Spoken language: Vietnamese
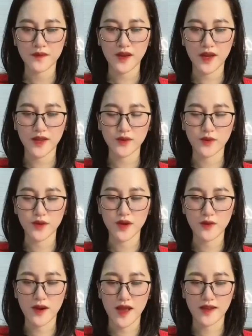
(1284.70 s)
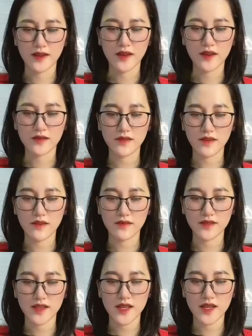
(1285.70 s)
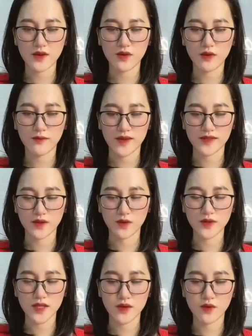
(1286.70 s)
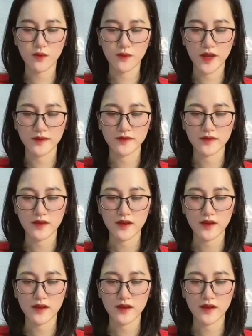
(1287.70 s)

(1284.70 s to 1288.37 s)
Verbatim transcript: Anh cúi đầu lại Tận lực che đi khuôn mặt xấu xí của mình